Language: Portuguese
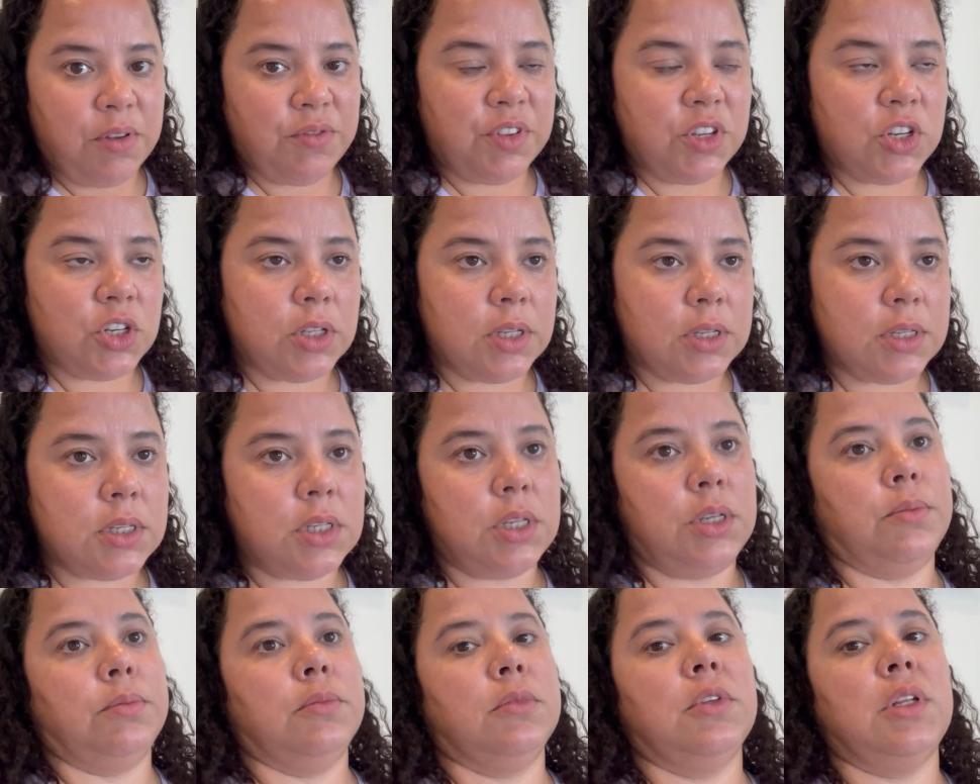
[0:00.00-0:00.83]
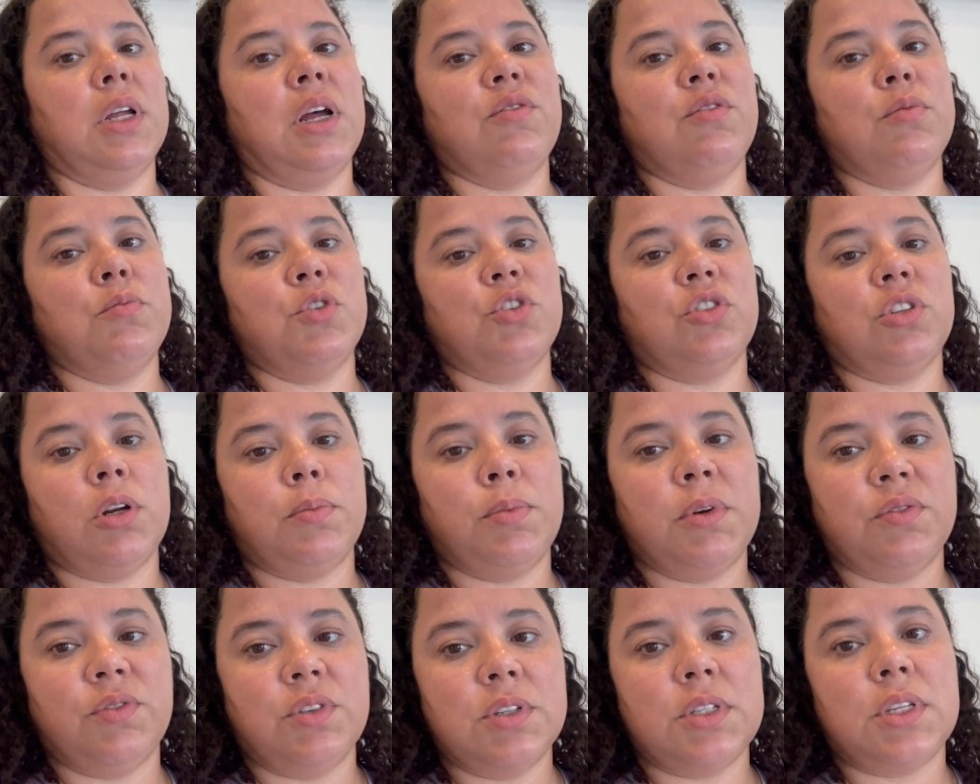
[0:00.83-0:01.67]
vista assim, tá? Vou mostrar
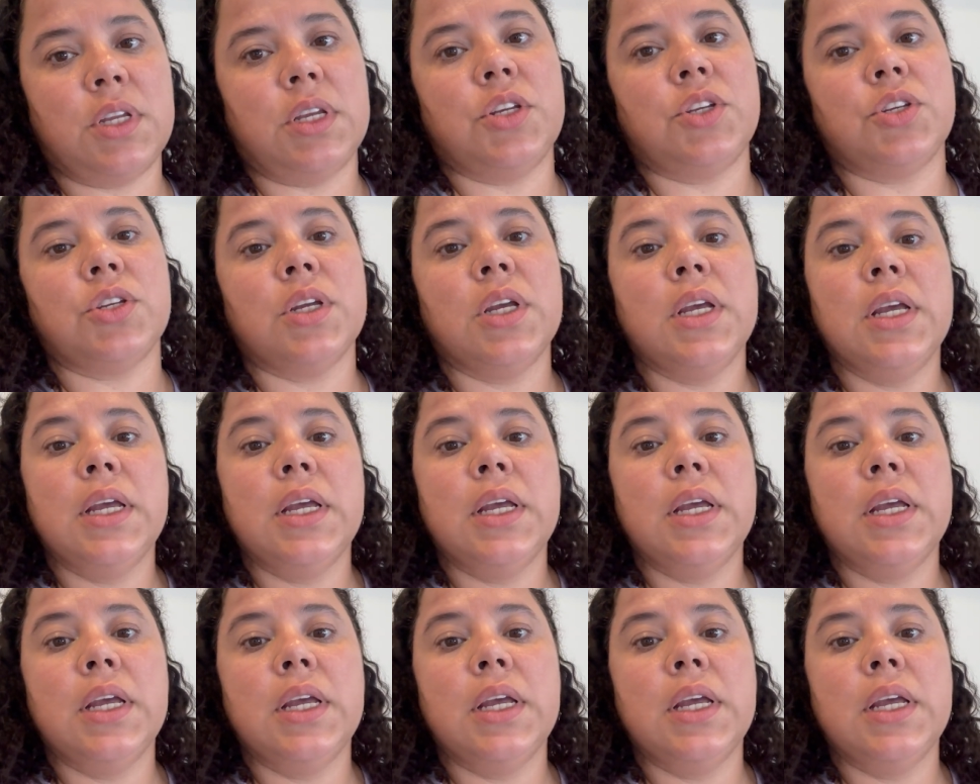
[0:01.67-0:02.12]
para vocês.